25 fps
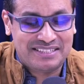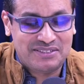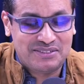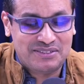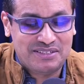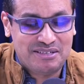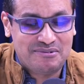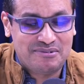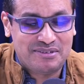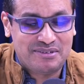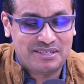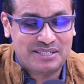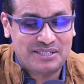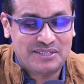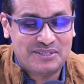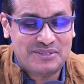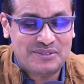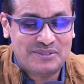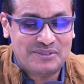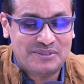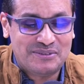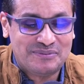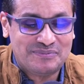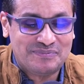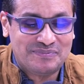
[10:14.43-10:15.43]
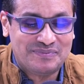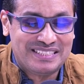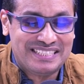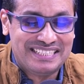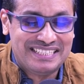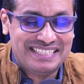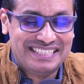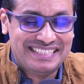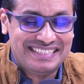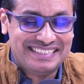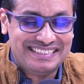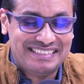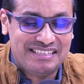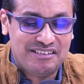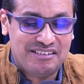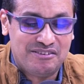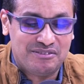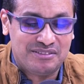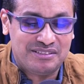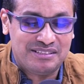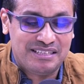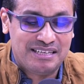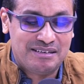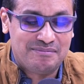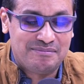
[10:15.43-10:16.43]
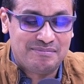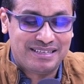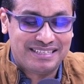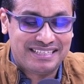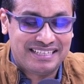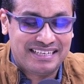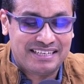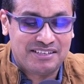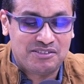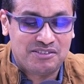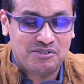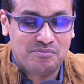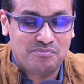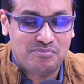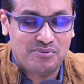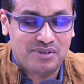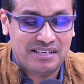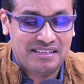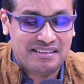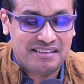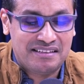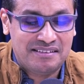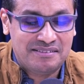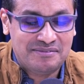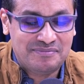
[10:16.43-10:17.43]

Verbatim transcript: la veo de, la manera que yo pueda.